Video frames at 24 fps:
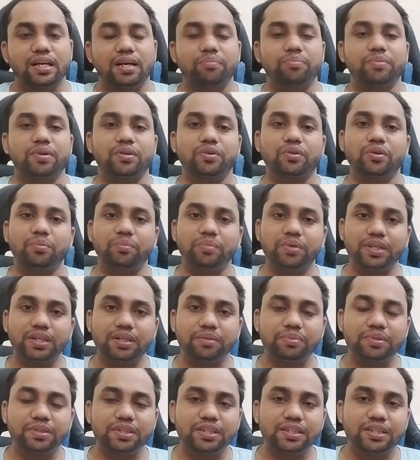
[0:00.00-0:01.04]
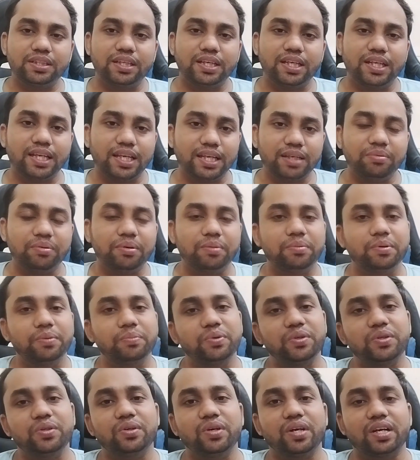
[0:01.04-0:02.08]
আপনার কমেন্টের ভিত্তিতে এইভাবে
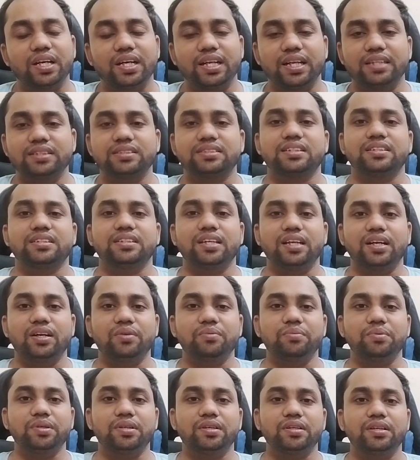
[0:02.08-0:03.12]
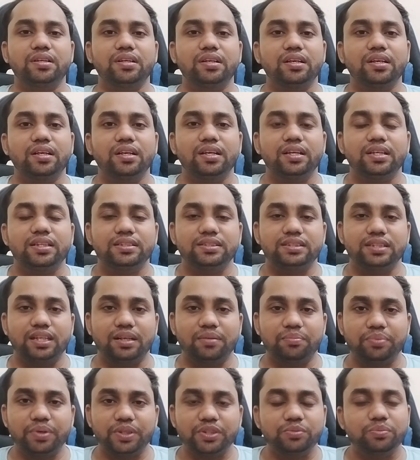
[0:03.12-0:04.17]
ভিডিও আকারে অ্যান্সার দেওয়া হবে
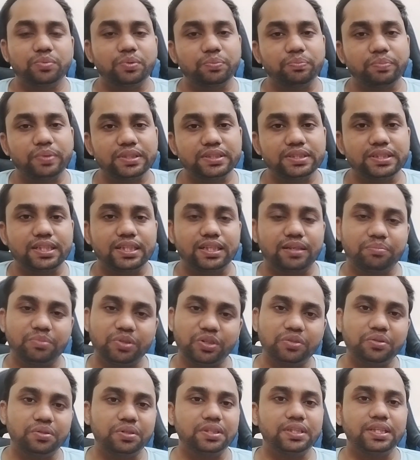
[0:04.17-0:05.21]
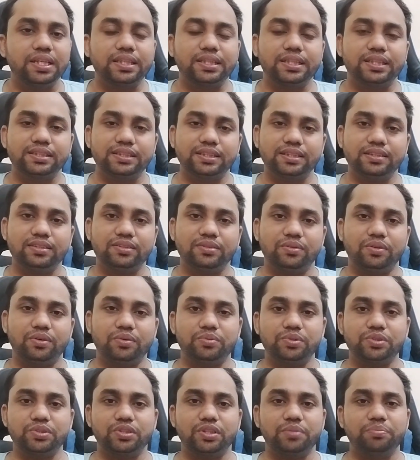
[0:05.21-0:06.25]
যারা ফেসবুক পেজ থেকে ভিডিওটি দেখতেছেন
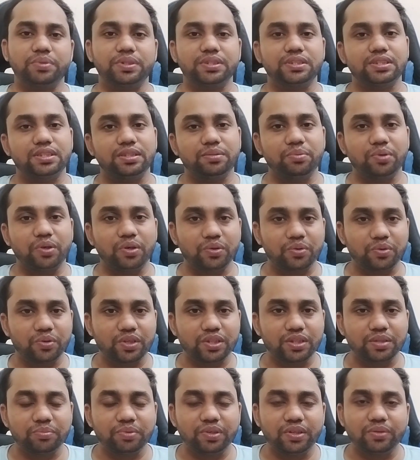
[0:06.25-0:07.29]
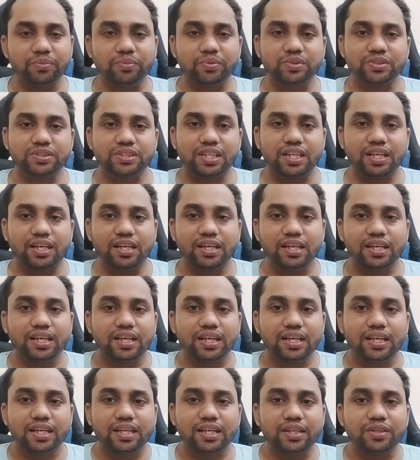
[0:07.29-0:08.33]
অবশ্যই পেজটি ফলো করে দিবেন এবং যারা
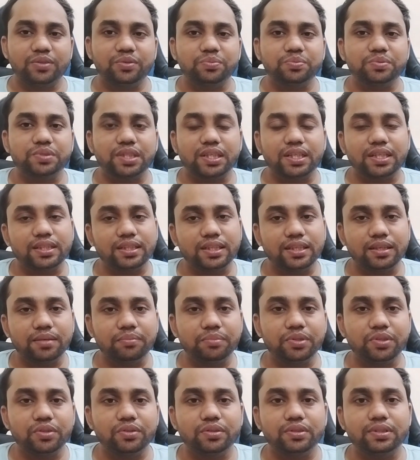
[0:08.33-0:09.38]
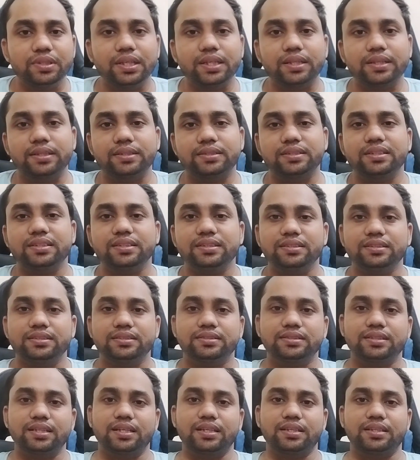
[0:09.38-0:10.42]
ইউটিউব চ্যানেল থেকে ভিডিওটি দেখতেছেন
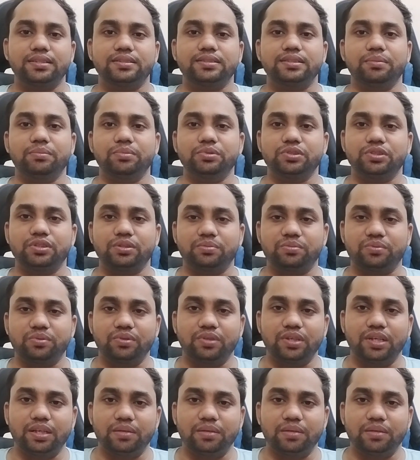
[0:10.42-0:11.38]
চ্যানেলটি সাবস্ক্রাইব করে